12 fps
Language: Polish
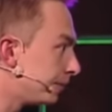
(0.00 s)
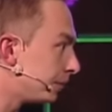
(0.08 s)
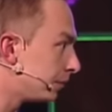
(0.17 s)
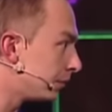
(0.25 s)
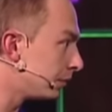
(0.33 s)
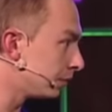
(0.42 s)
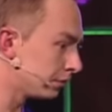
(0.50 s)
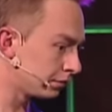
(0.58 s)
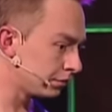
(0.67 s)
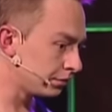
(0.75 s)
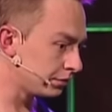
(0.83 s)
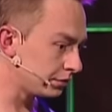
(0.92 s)
Jaką
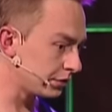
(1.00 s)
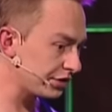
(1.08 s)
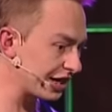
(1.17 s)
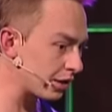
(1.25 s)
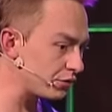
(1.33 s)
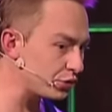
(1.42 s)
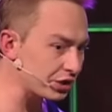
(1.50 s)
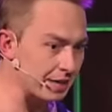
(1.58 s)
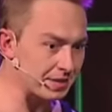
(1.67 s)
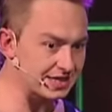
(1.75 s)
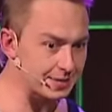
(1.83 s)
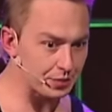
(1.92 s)
pauzę? No taką
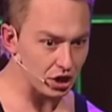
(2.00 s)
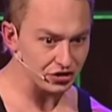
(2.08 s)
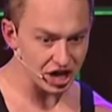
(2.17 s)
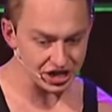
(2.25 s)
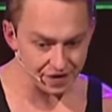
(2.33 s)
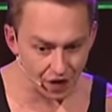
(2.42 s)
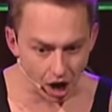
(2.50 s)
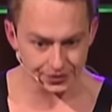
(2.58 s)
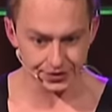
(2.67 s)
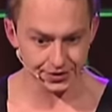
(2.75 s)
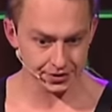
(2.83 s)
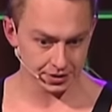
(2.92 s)
dziurkę między proszę, a nie
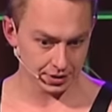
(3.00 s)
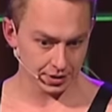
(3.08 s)
wchodzić.